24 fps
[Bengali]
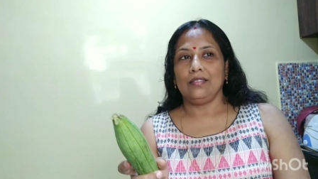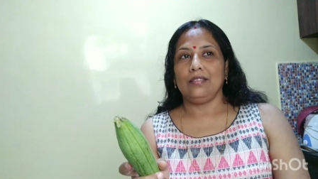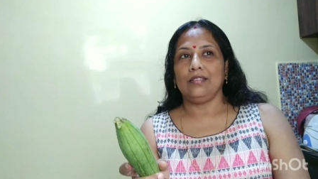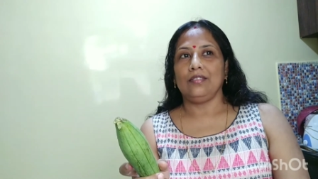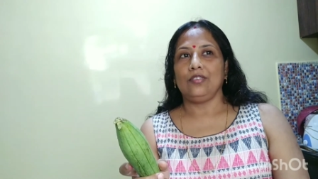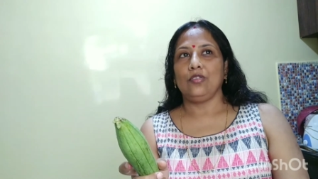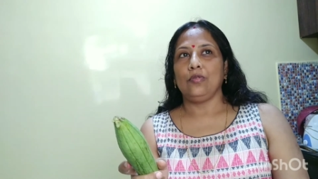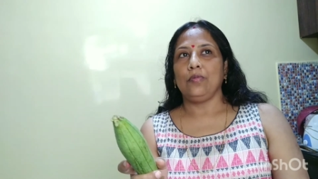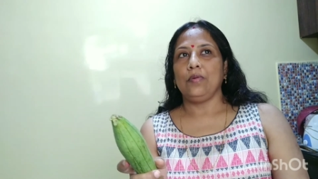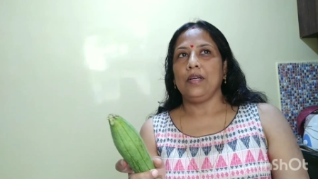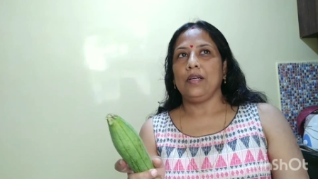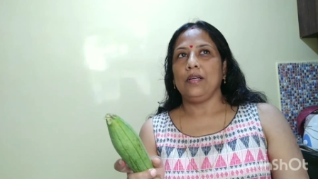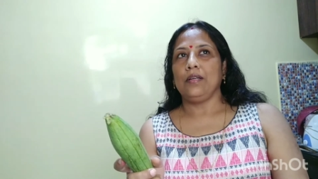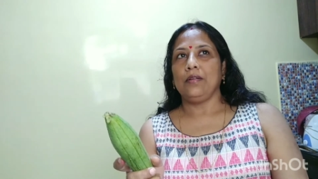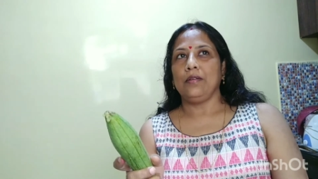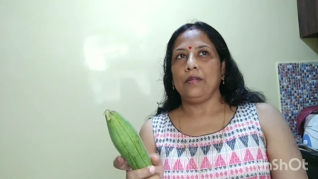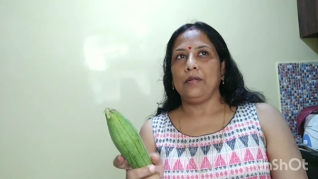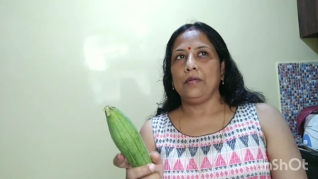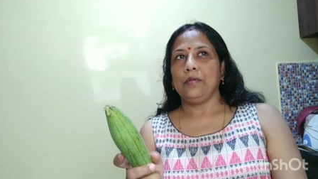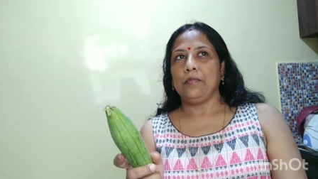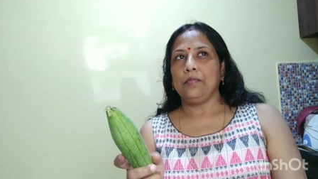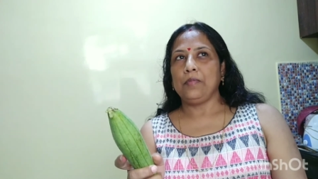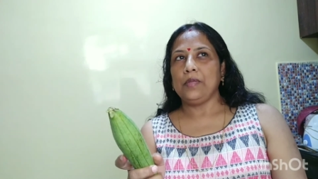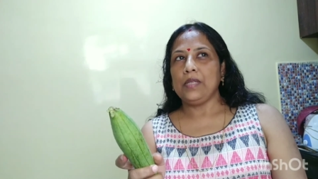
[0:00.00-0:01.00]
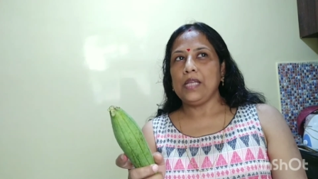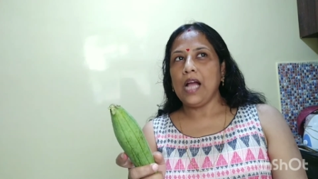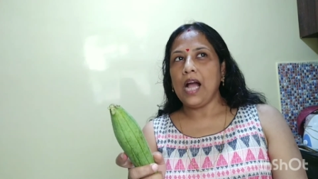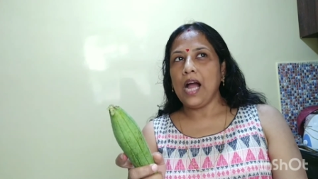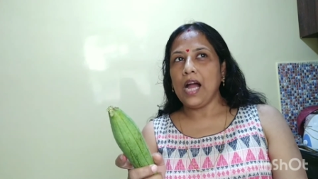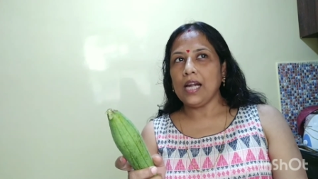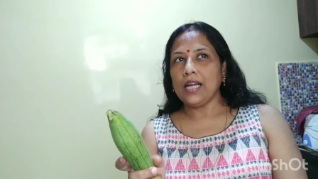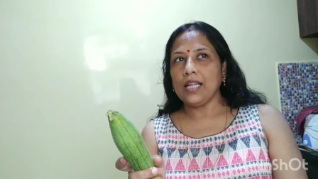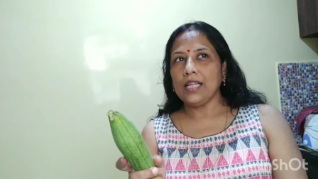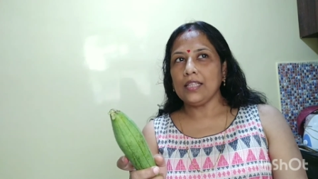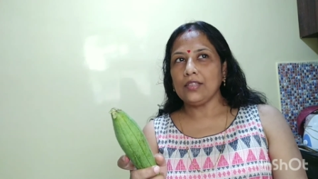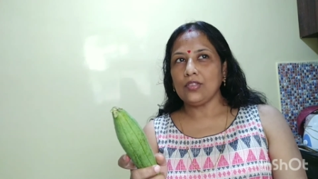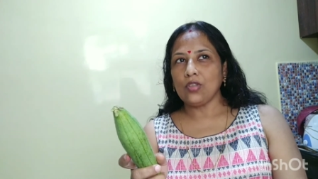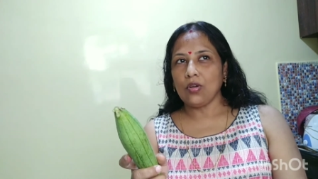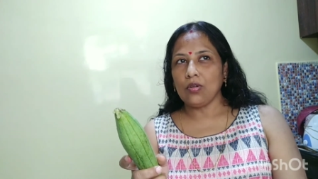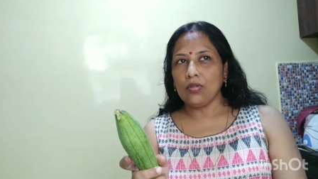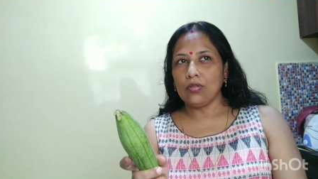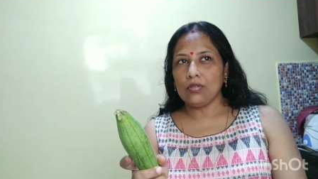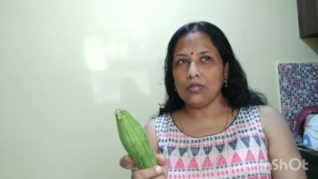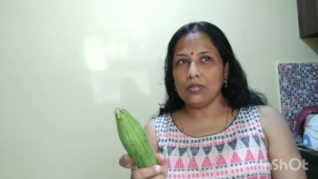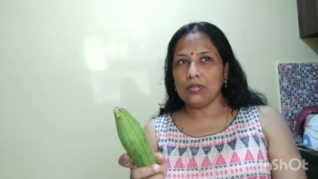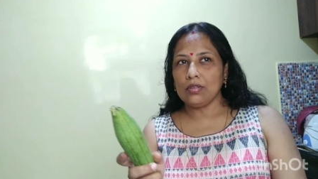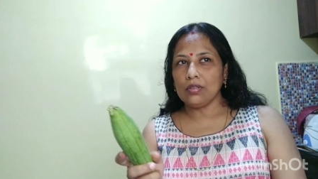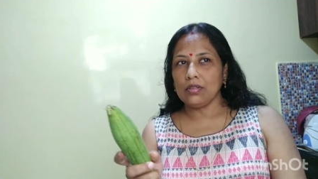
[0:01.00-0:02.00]
তোমার বিহারে
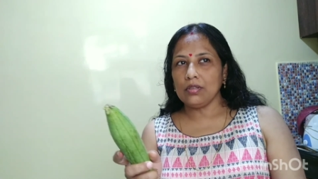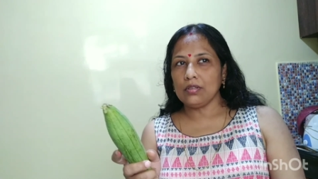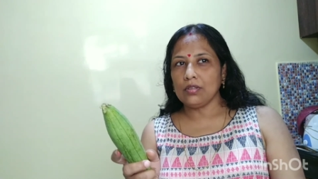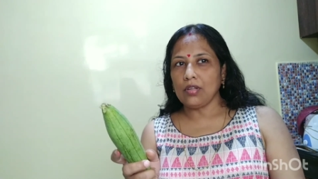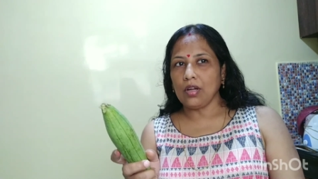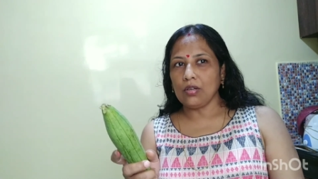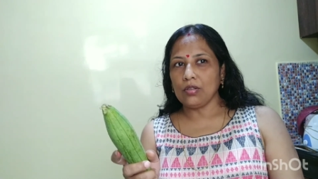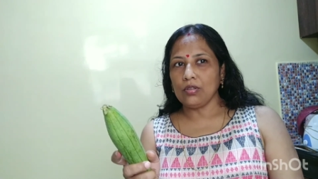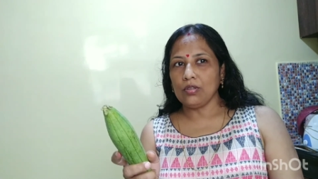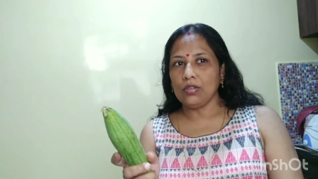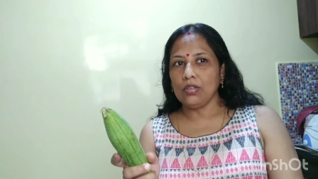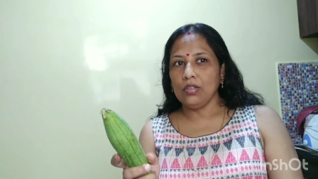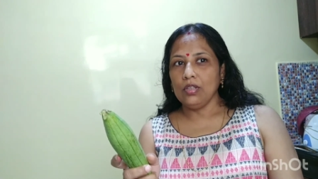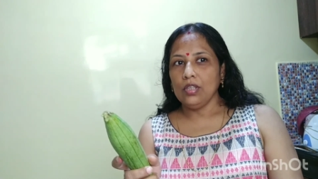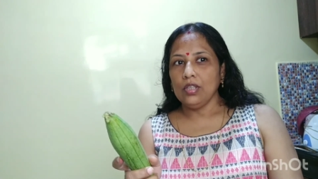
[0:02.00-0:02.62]
যখন ধরো